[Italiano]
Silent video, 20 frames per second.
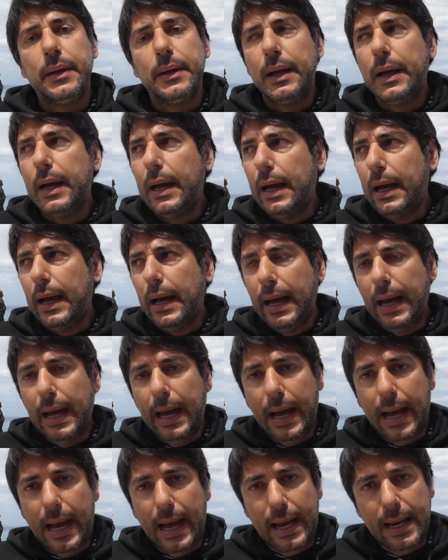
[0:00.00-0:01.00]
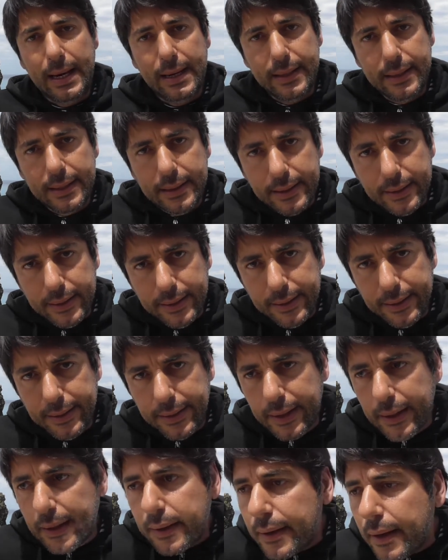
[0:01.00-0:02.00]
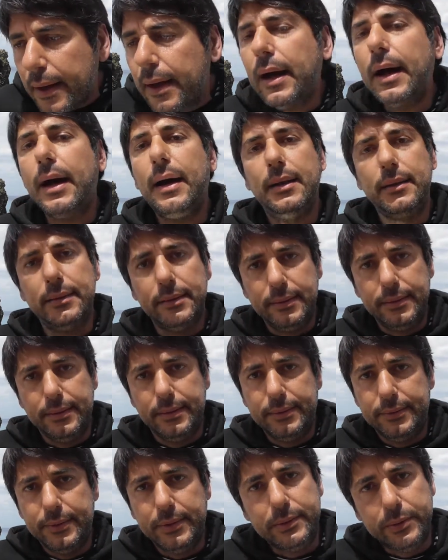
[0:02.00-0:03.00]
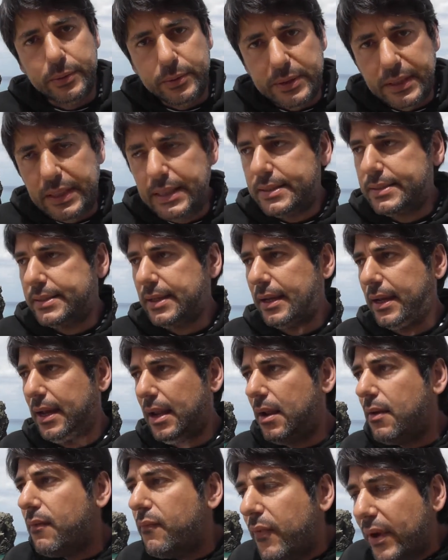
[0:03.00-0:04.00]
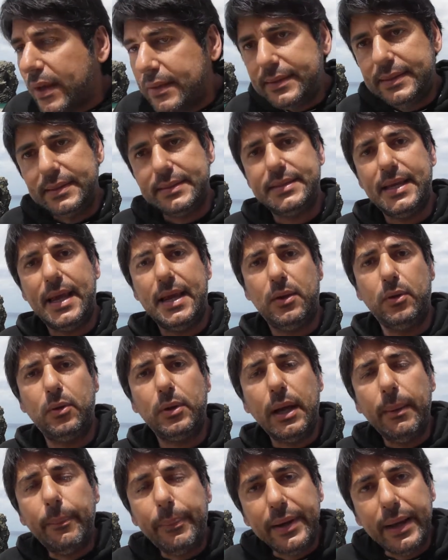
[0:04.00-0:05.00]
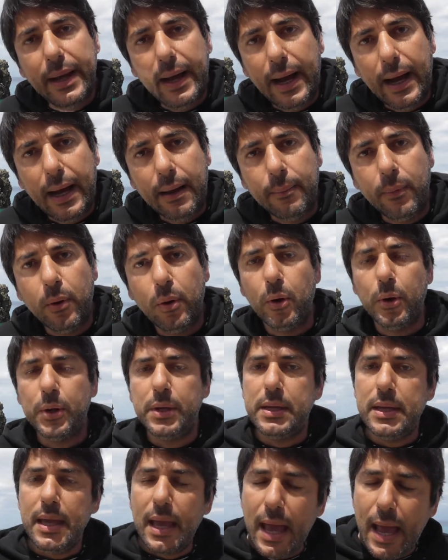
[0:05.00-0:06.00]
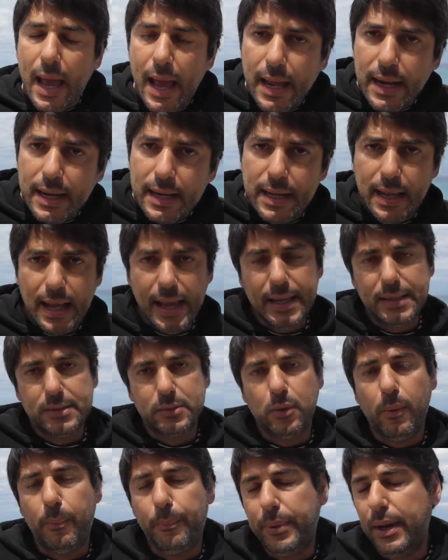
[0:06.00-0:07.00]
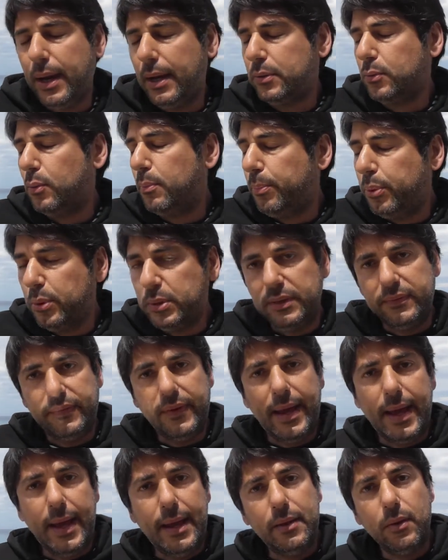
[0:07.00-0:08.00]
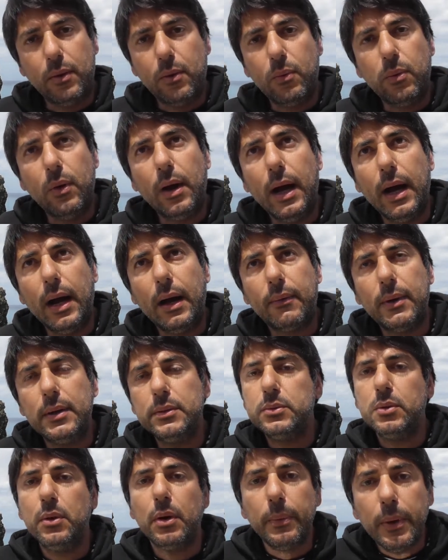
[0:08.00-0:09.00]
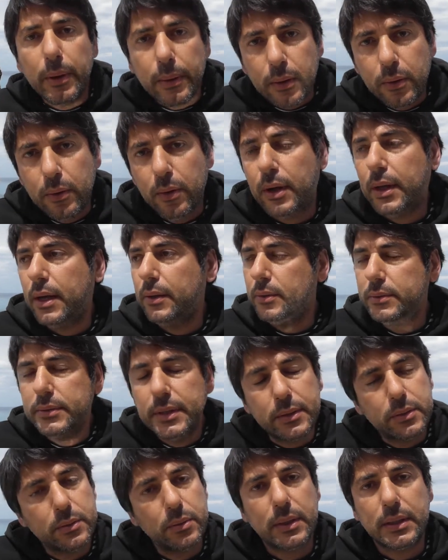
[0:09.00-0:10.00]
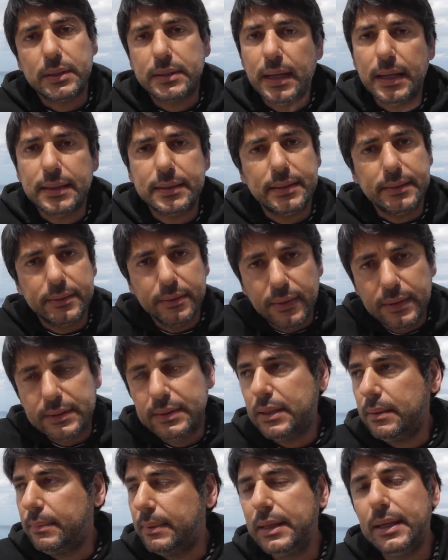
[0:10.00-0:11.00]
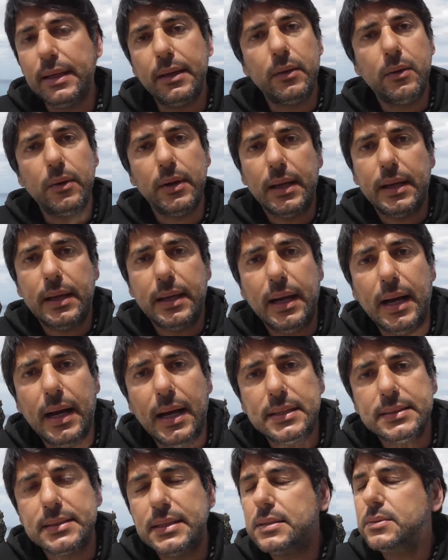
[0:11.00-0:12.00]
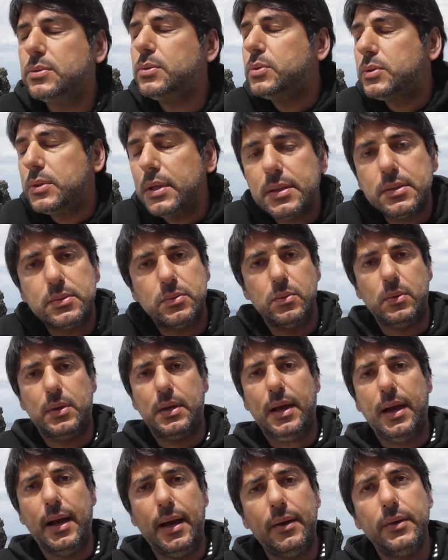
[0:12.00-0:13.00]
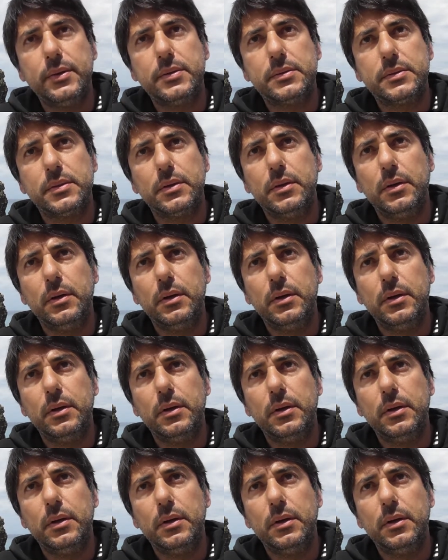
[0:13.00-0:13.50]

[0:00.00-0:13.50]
bambini. Al, eh, al, la notizia che il 26 non apriamo, ieri è scoppiato un putiferio qua. Quando ancora gli ho detto guardate dovete rimanere ancora a casa, è successo un caos